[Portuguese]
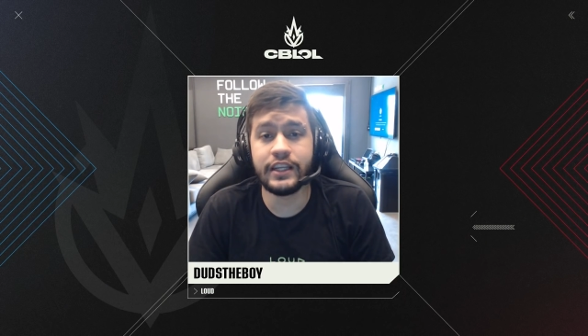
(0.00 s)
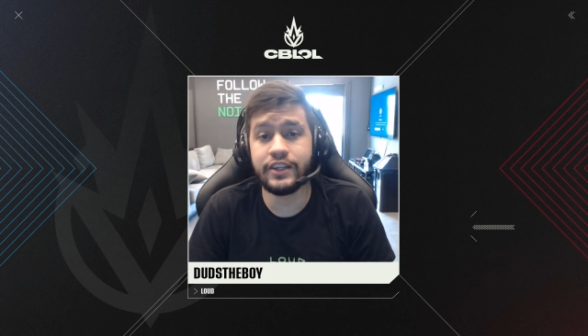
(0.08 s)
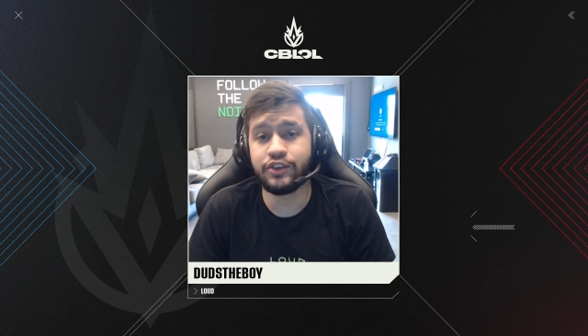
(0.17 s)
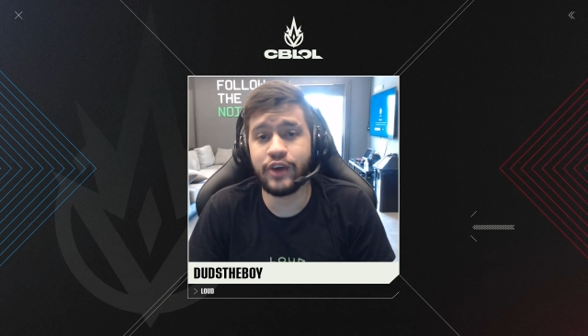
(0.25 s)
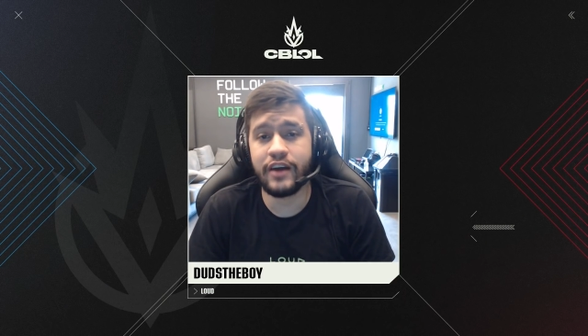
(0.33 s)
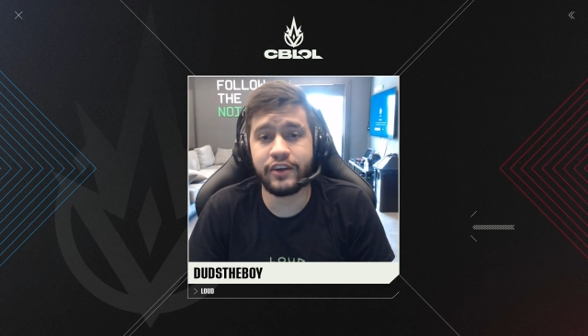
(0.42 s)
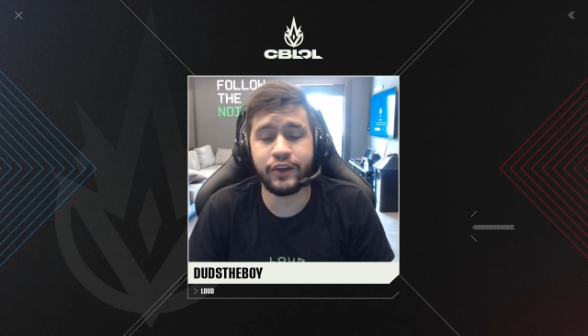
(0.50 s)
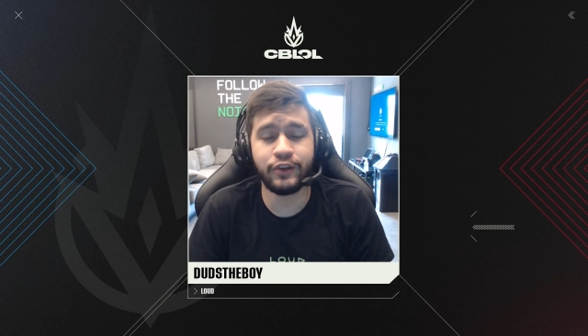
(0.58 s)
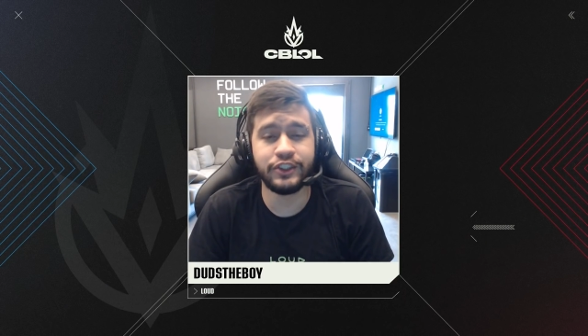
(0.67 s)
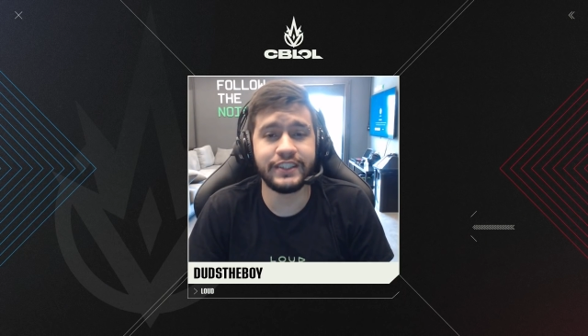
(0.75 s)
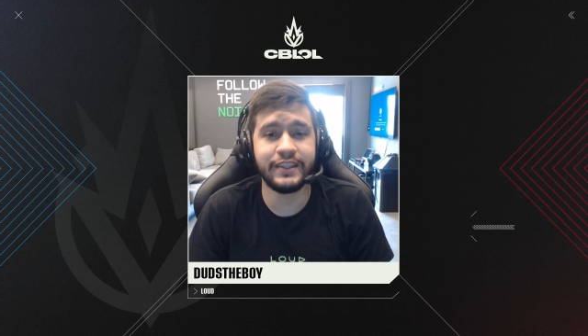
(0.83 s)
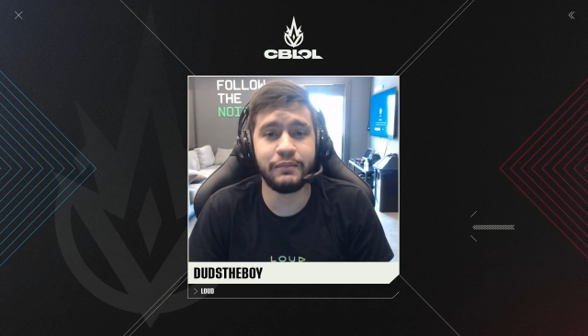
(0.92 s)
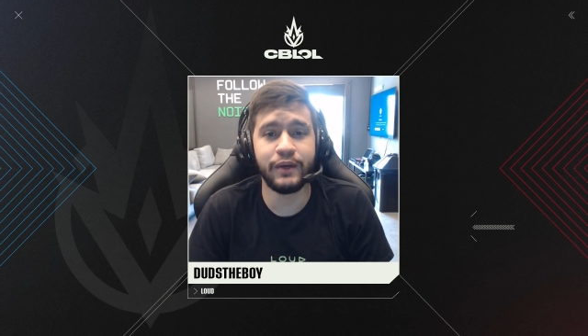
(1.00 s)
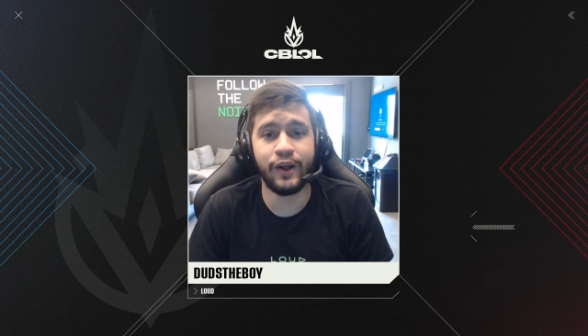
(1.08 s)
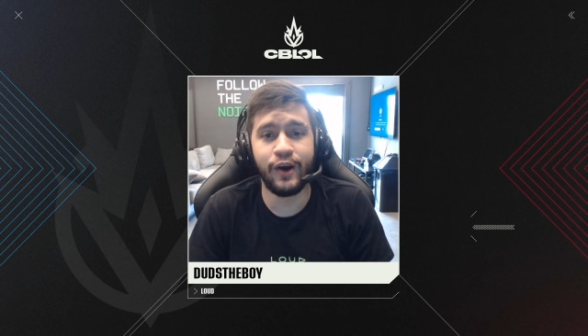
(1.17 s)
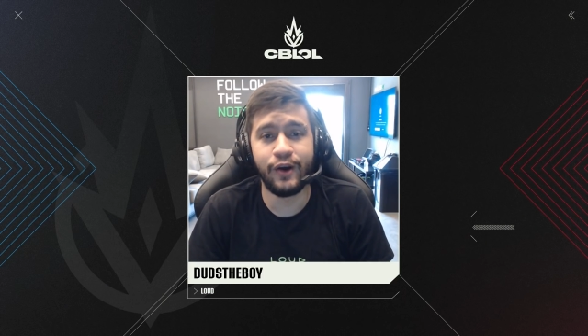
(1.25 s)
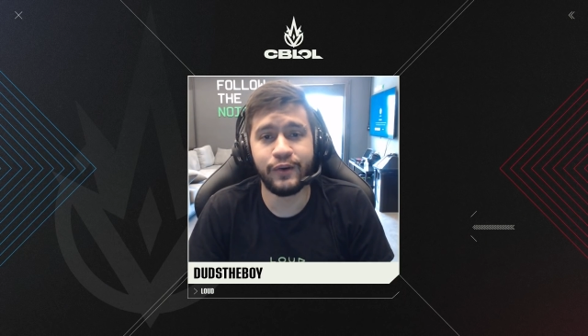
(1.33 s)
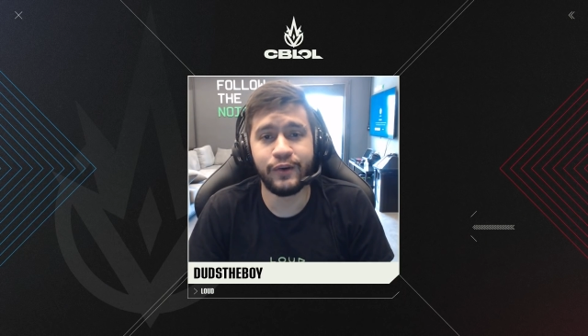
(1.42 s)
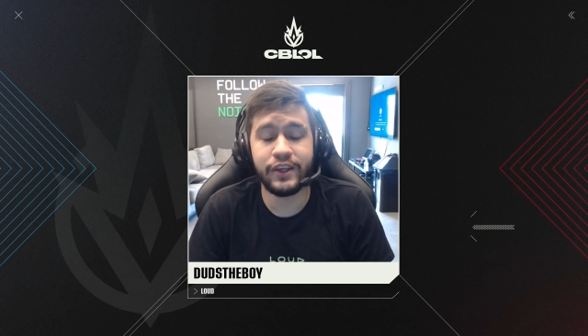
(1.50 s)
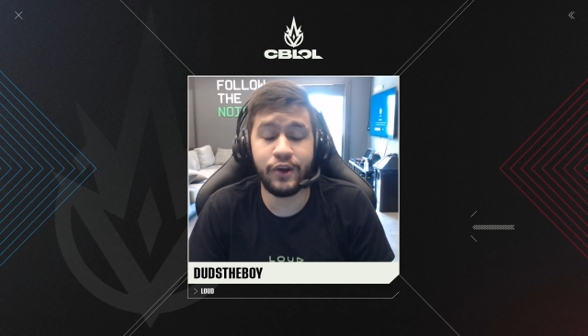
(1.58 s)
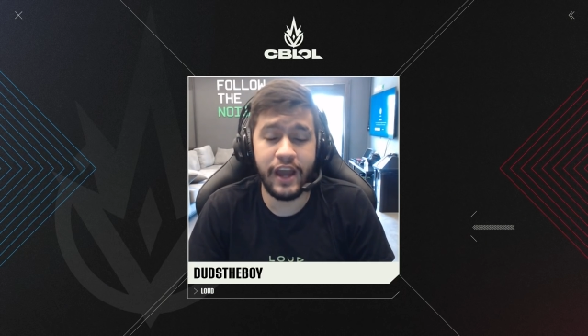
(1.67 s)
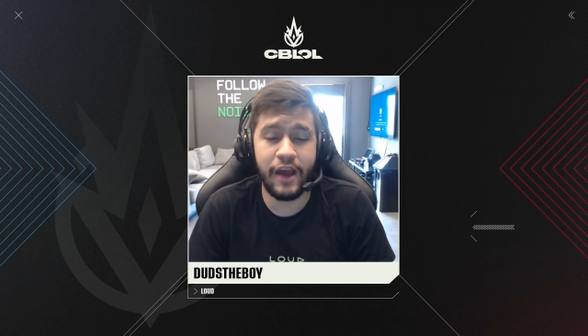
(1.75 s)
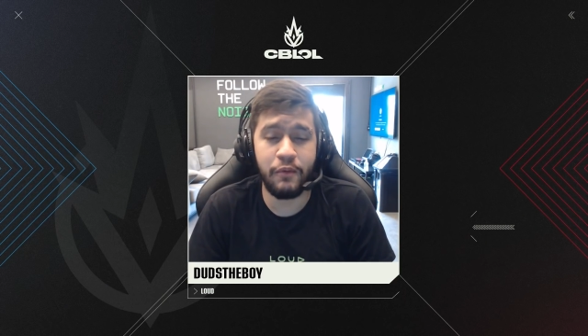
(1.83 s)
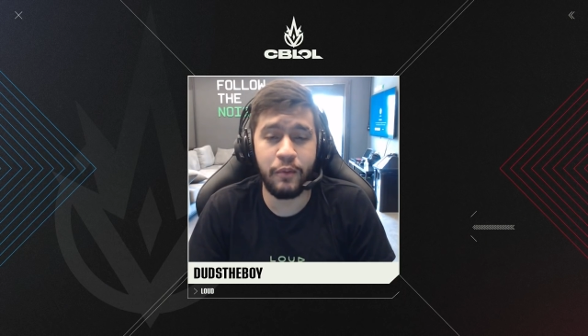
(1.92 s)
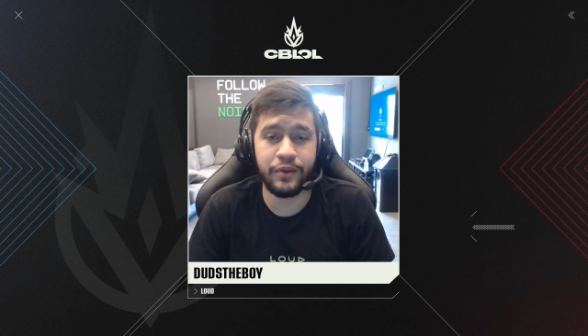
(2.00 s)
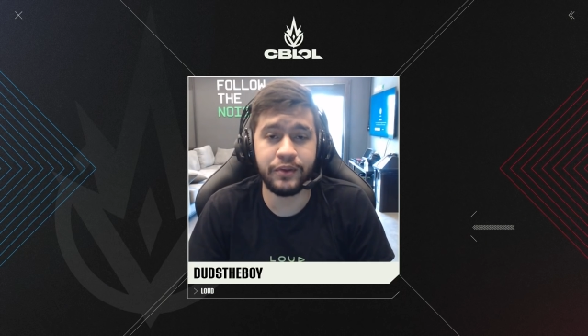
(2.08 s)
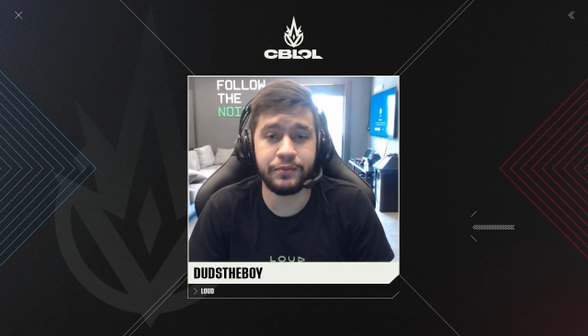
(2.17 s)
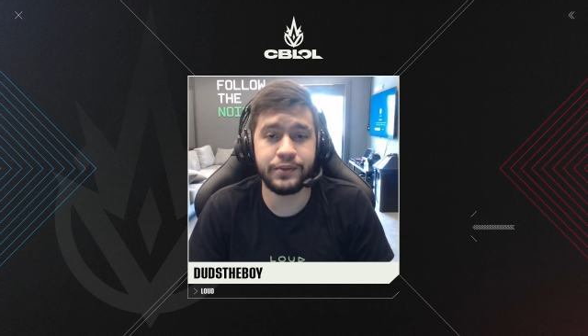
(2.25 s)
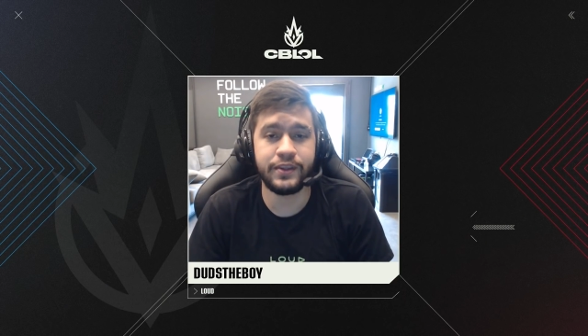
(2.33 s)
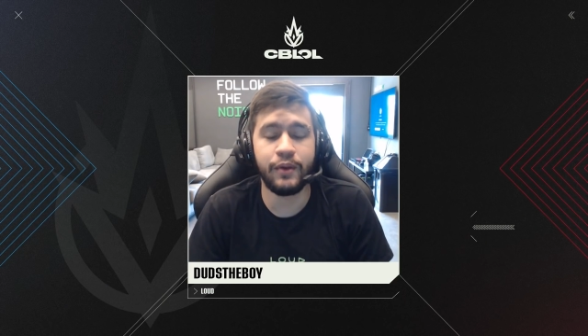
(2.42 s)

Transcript: Ele zoava que eu não tinha CBLOL, e eu ganhava meu primeiro